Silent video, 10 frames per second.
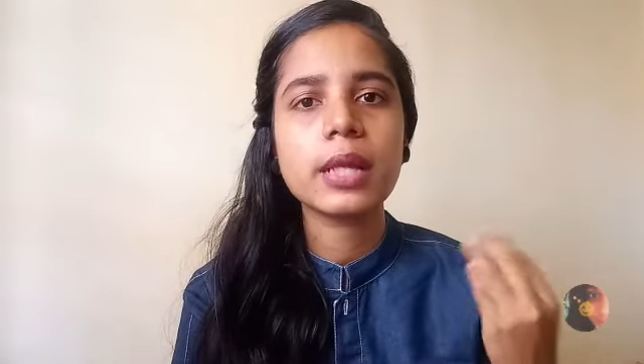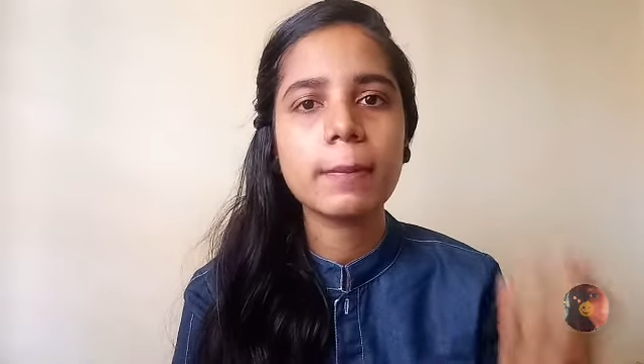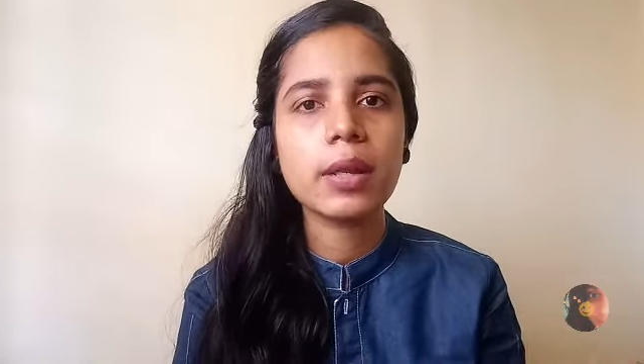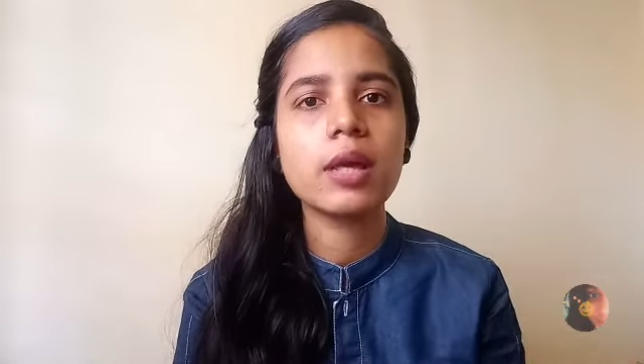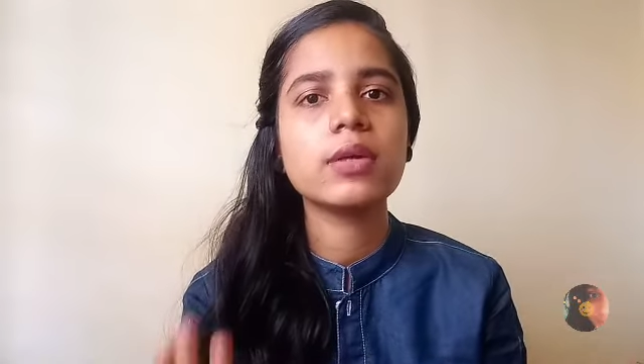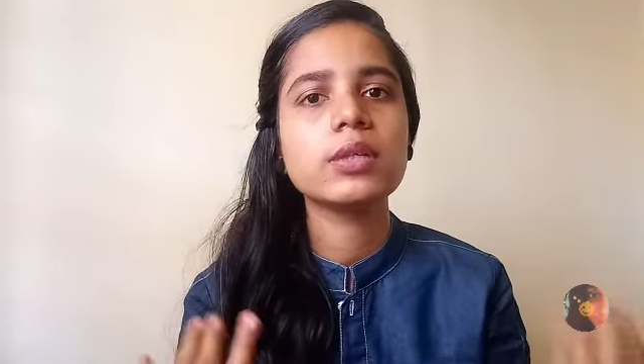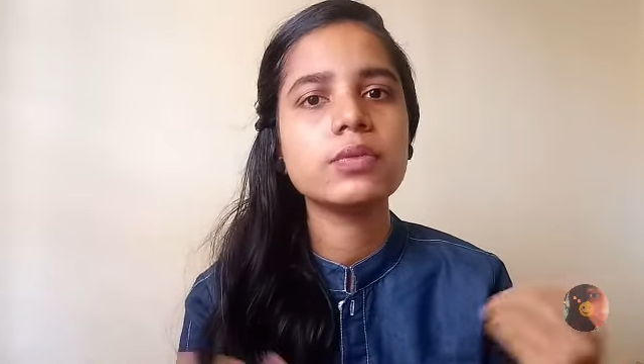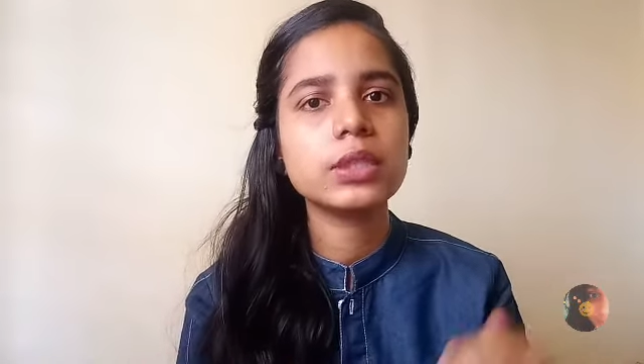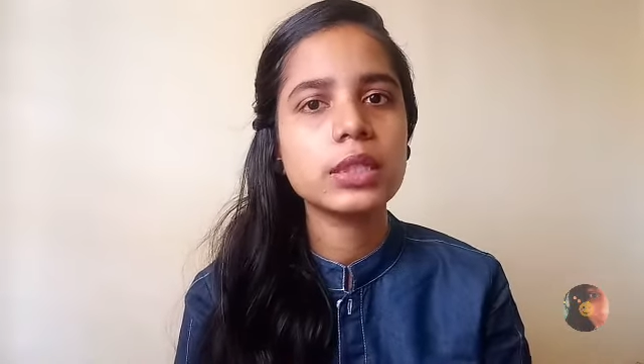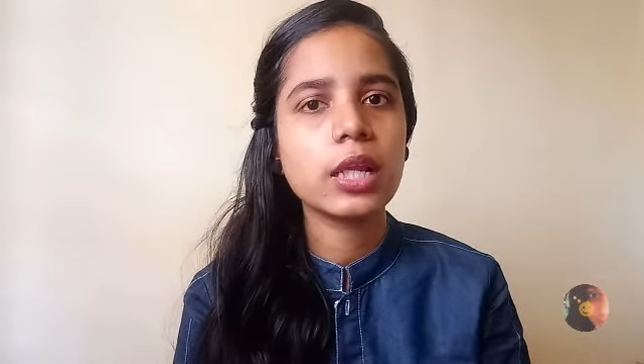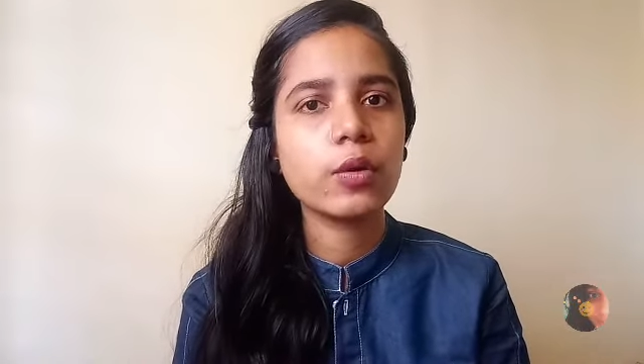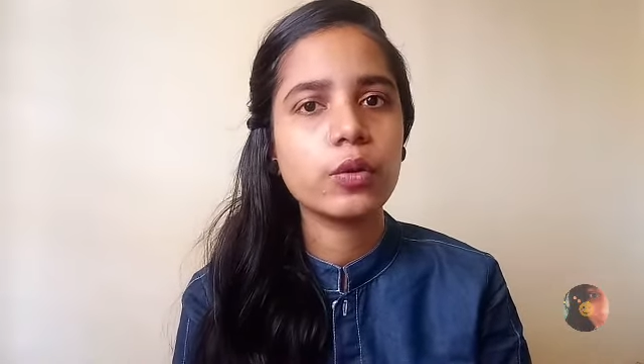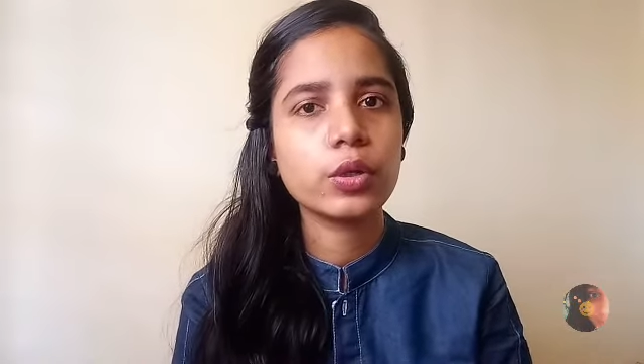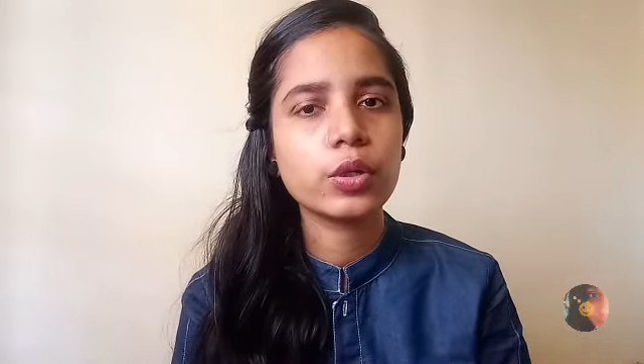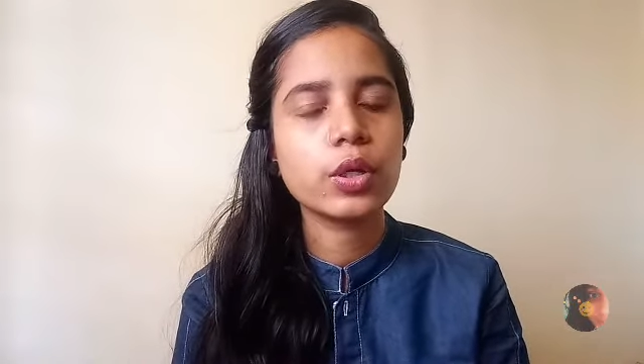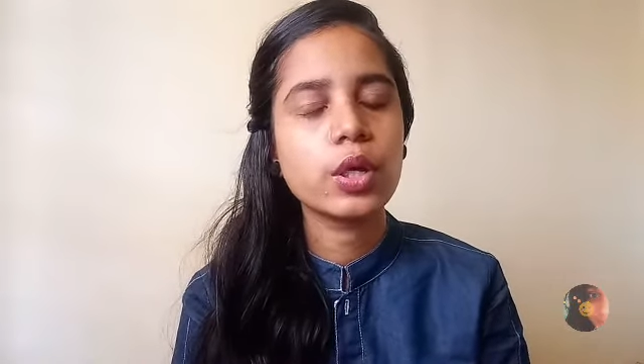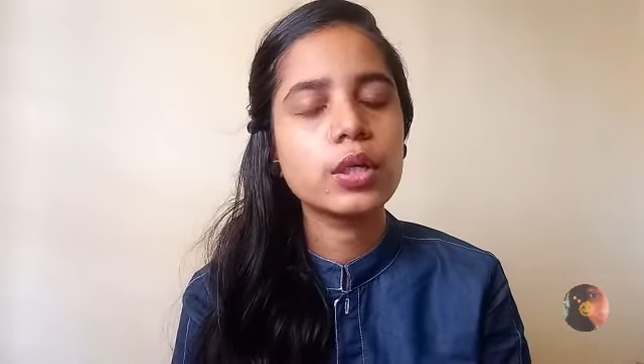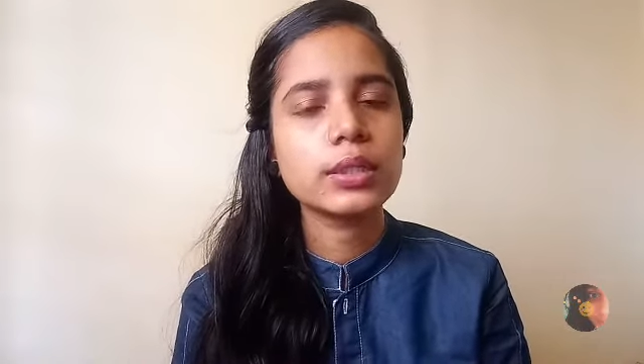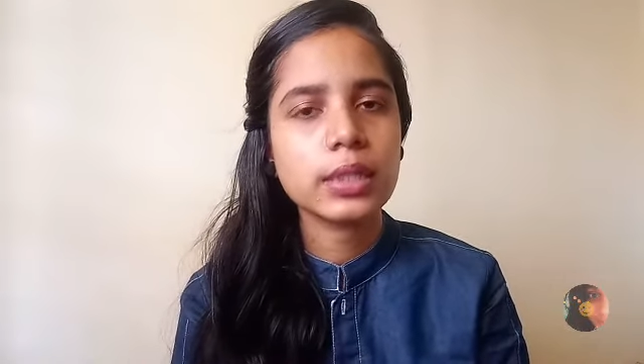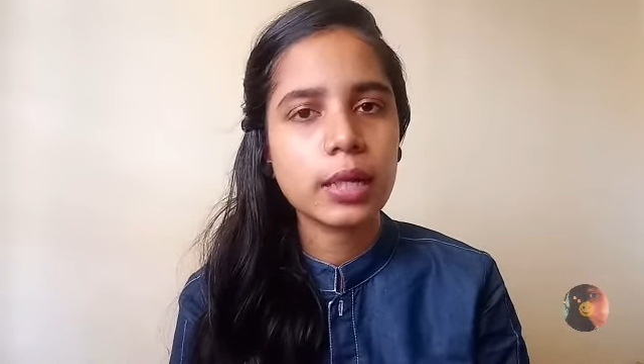நம்மளாம் வந்து ஃபிசிக்கலாக ஒரு
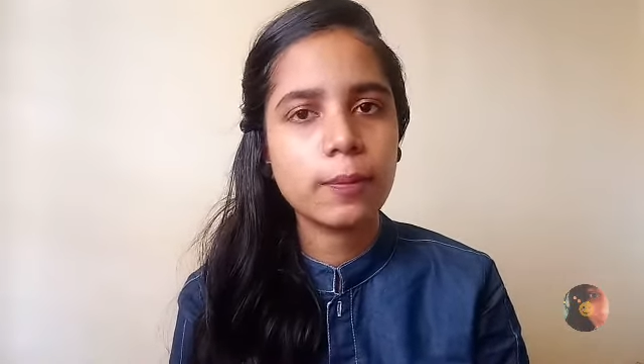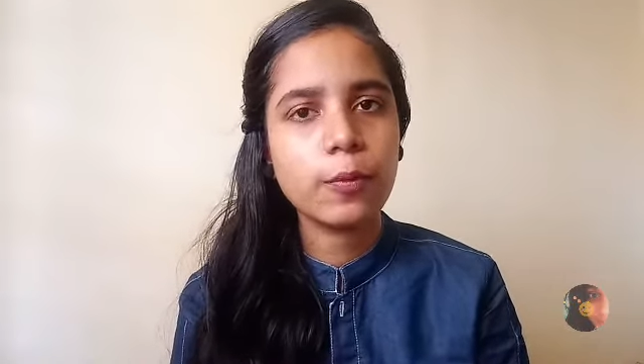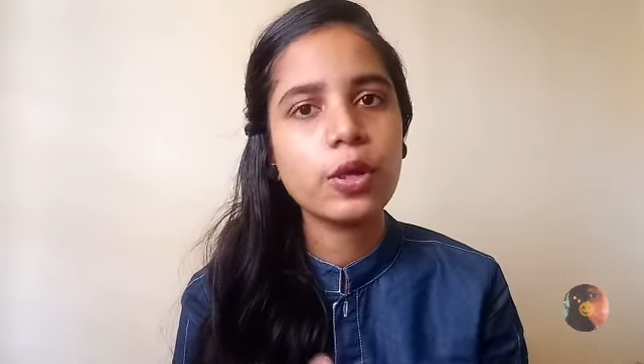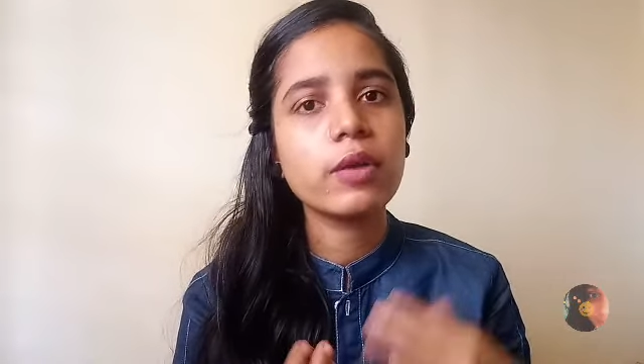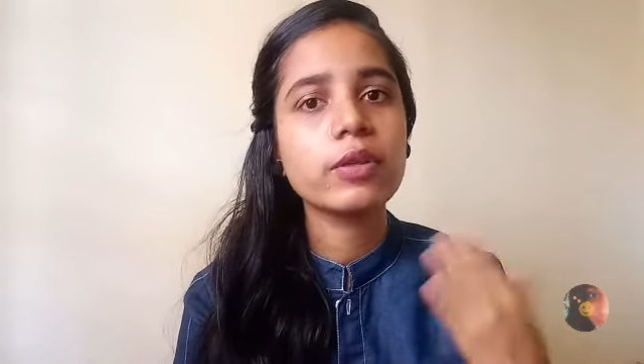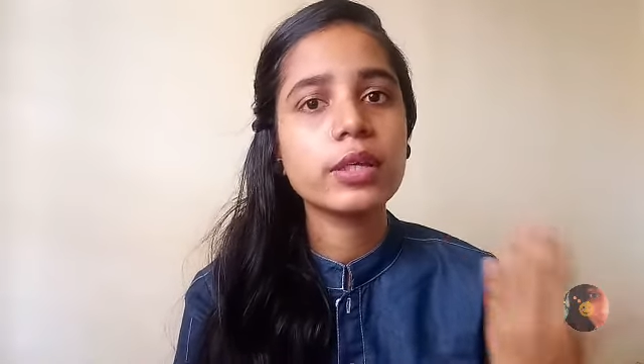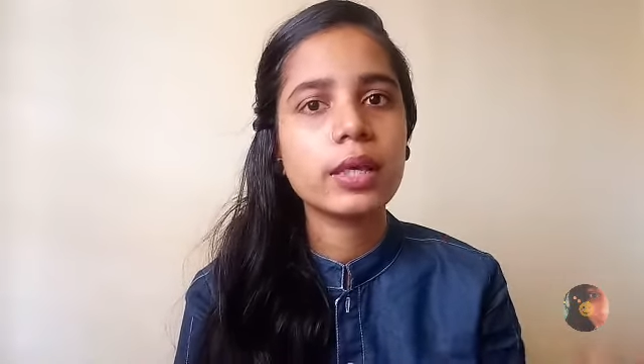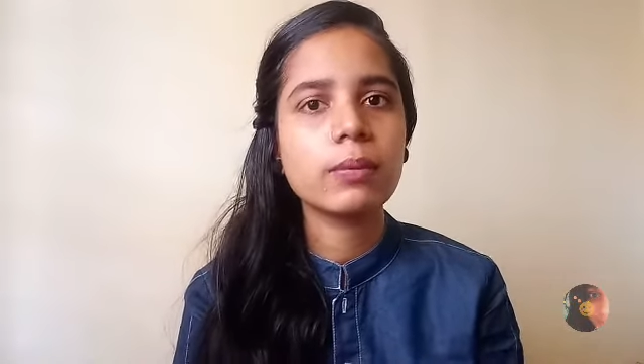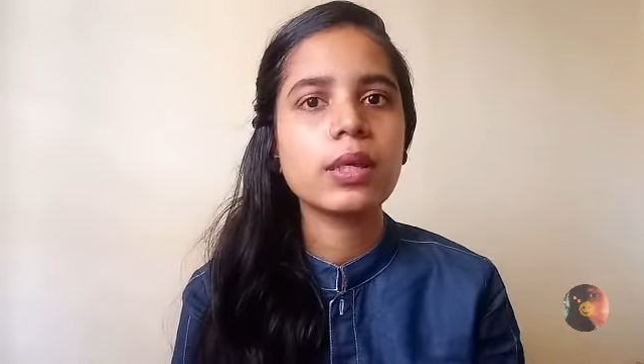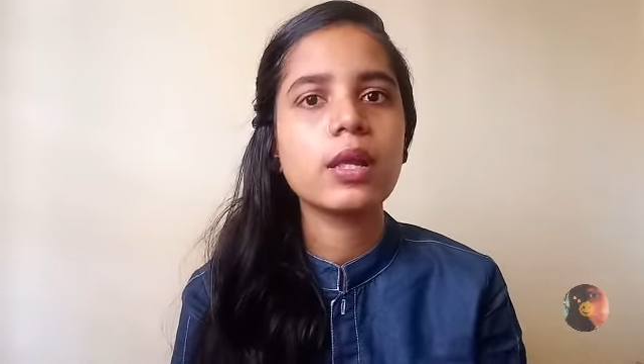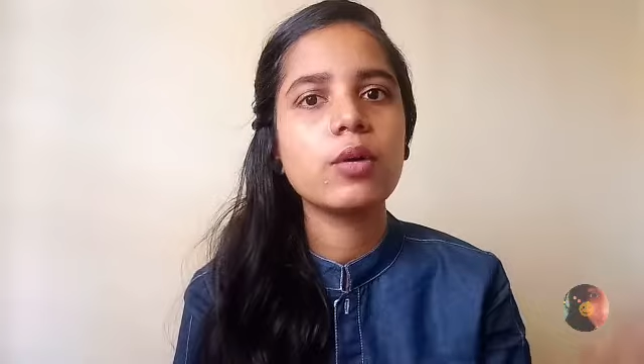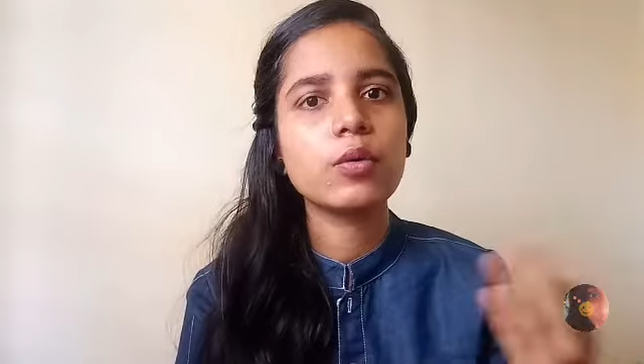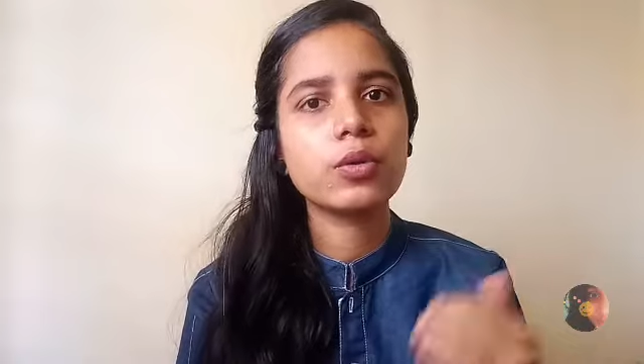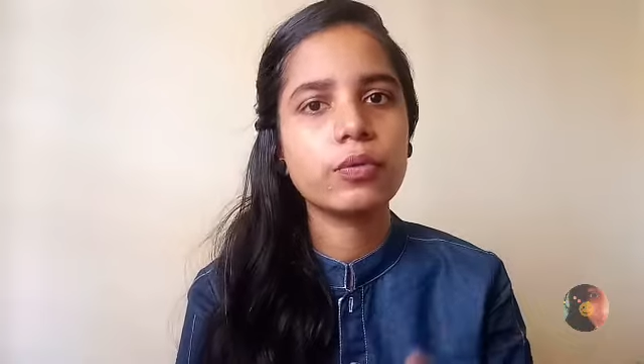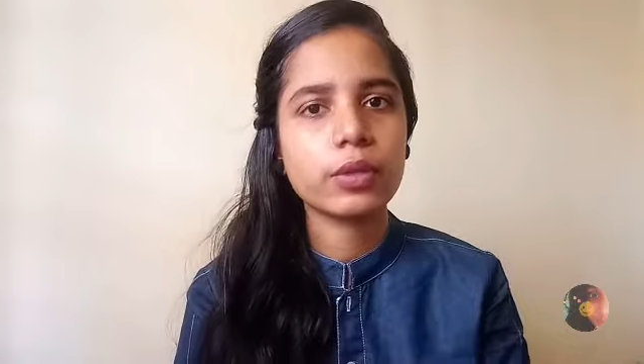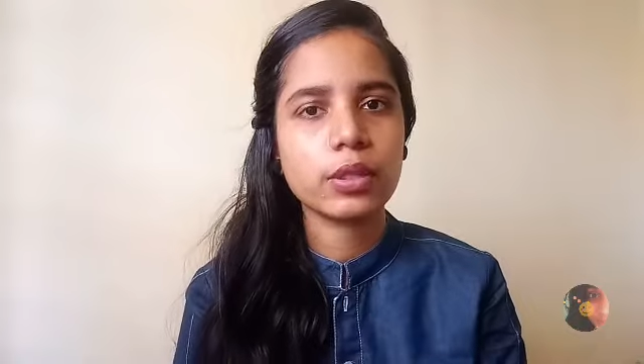ஸ்க்ரப்போ இல்லை வந்து கெமிக்கலாக ஒரு